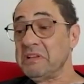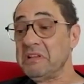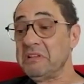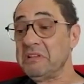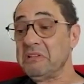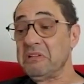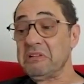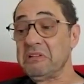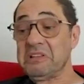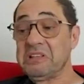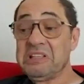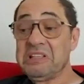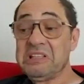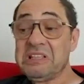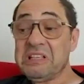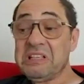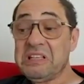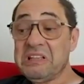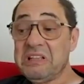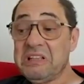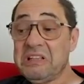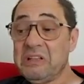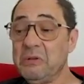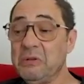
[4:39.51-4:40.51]
Entonces en ese
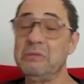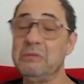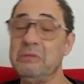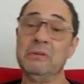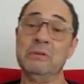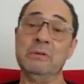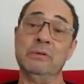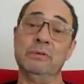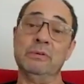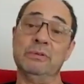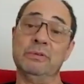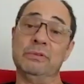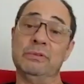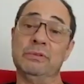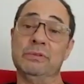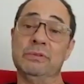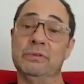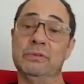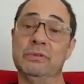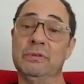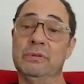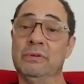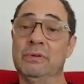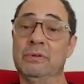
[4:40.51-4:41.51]
sentido
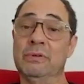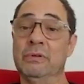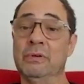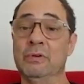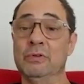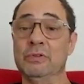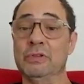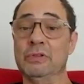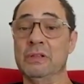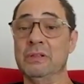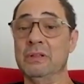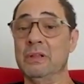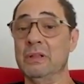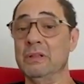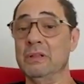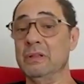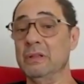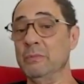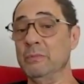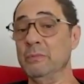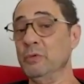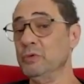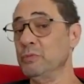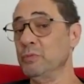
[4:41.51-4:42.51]
nos, nos
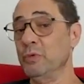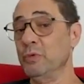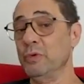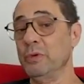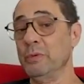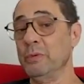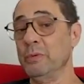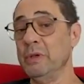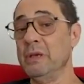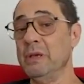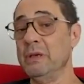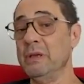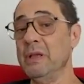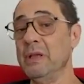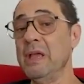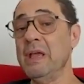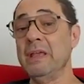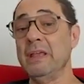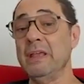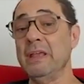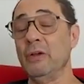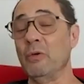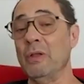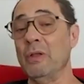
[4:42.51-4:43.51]
entendimos muy bien
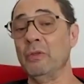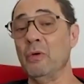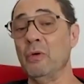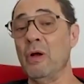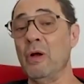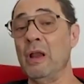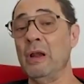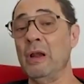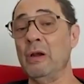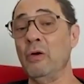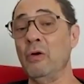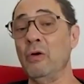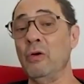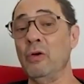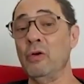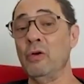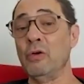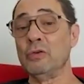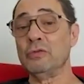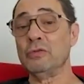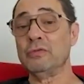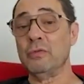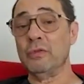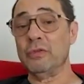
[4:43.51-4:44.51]
y cuando algo no
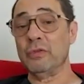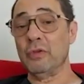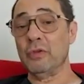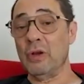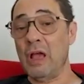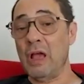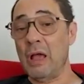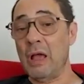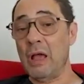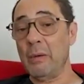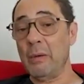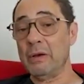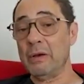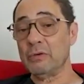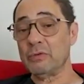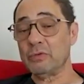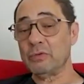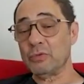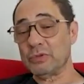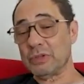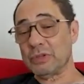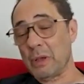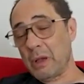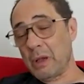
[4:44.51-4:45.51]
nos funcionaba, nos
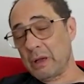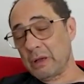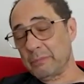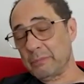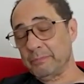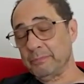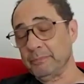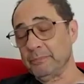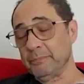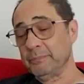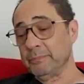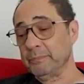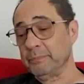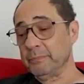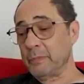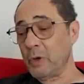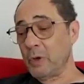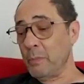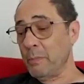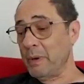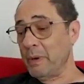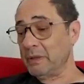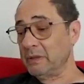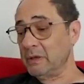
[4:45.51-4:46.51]
gustaba mm,
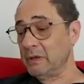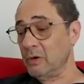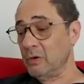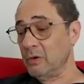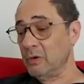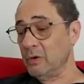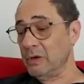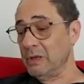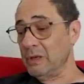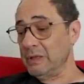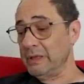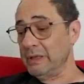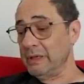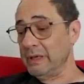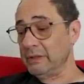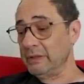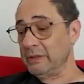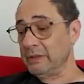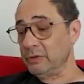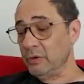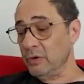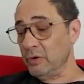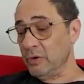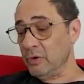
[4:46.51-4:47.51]
compartirlo con el
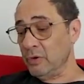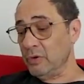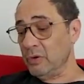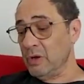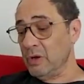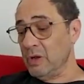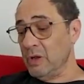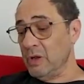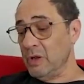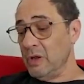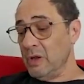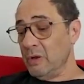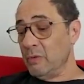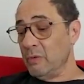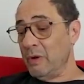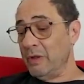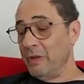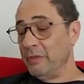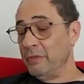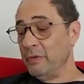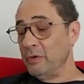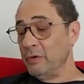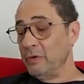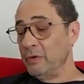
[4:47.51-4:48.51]
director,
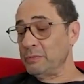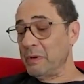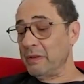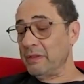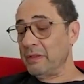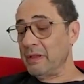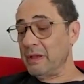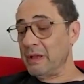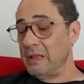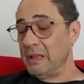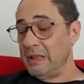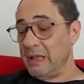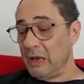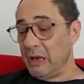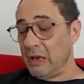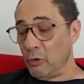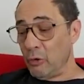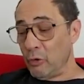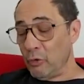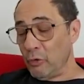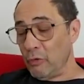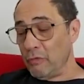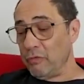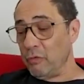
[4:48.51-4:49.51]
cuando nos parecía que el
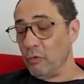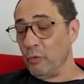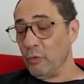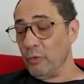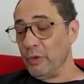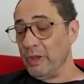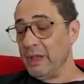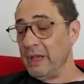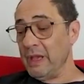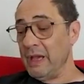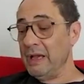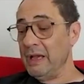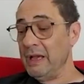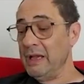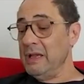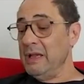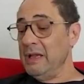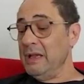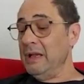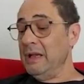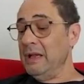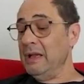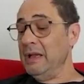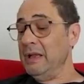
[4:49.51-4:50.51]
diálogo no fluía,
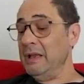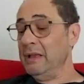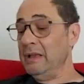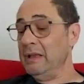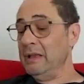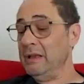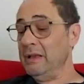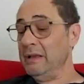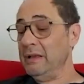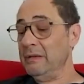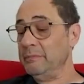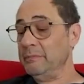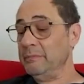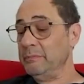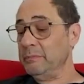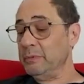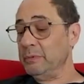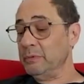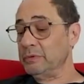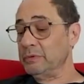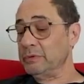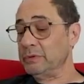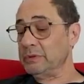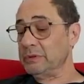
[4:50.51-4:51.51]
eh,
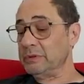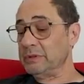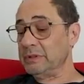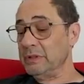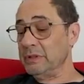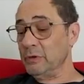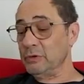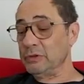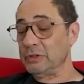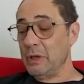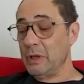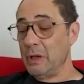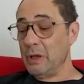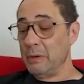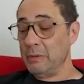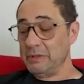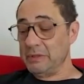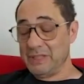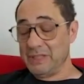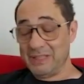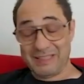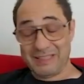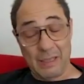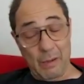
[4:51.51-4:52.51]
pues si, no
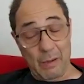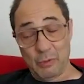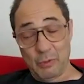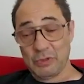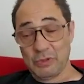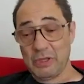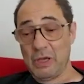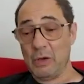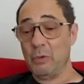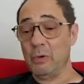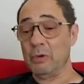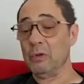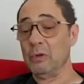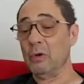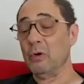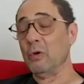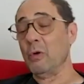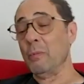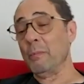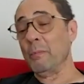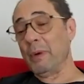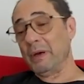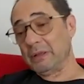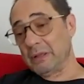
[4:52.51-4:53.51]
estábamos, si estábamos de acuerdo lo
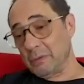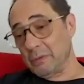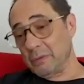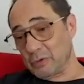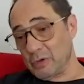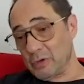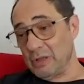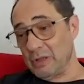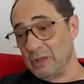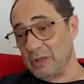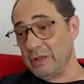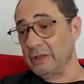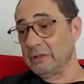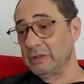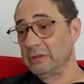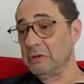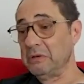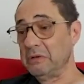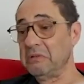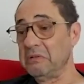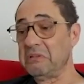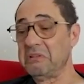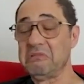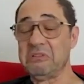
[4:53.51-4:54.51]
compartíamos con el
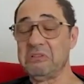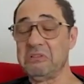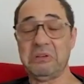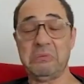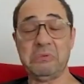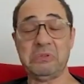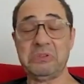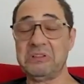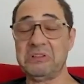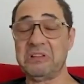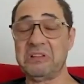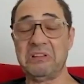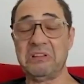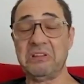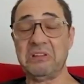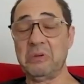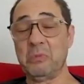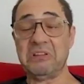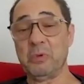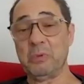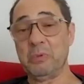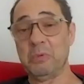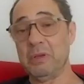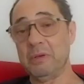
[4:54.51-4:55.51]
director, que nos hemos entendido
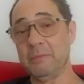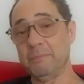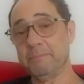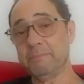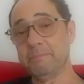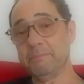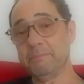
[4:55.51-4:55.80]
muy bien.